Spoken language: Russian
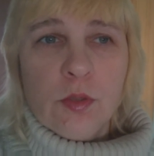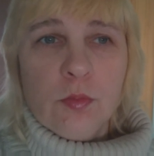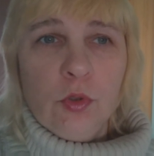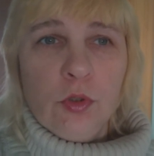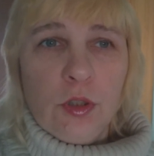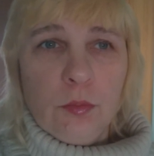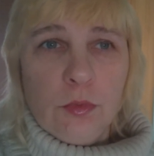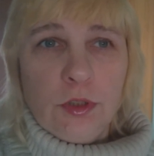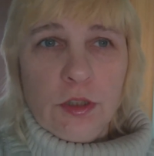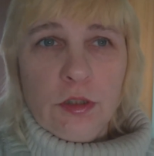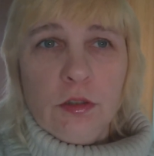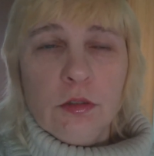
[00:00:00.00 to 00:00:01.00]
Мы
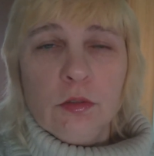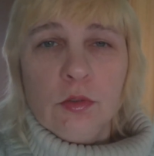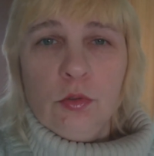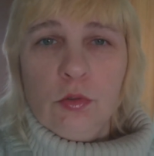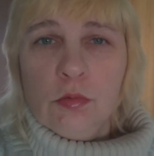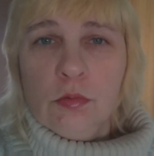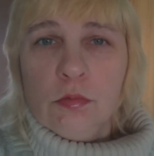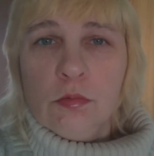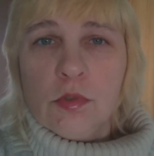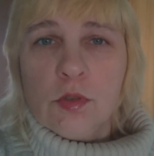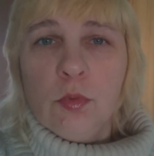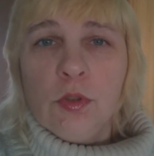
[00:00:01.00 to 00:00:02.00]
смотрим тех,
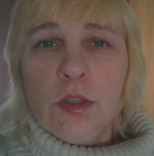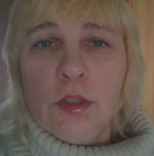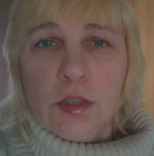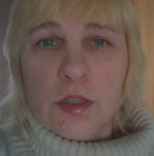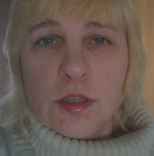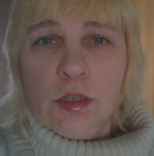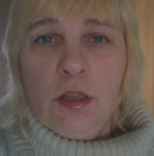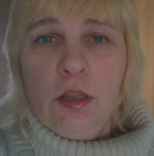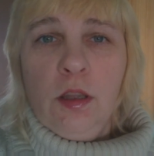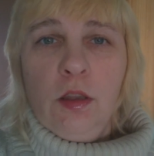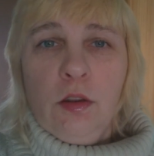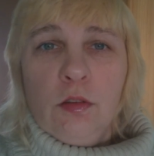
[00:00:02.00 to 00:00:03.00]
кто смотрит
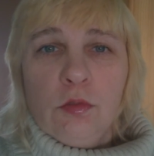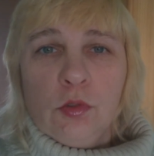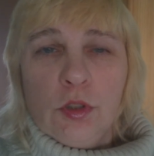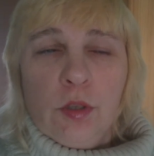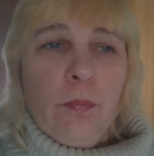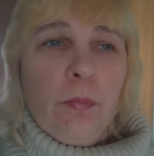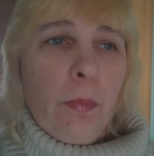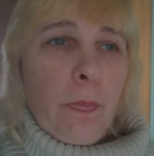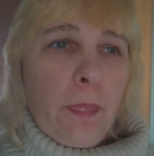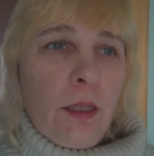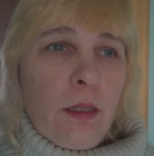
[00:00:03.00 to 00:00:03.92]
нас. Вот.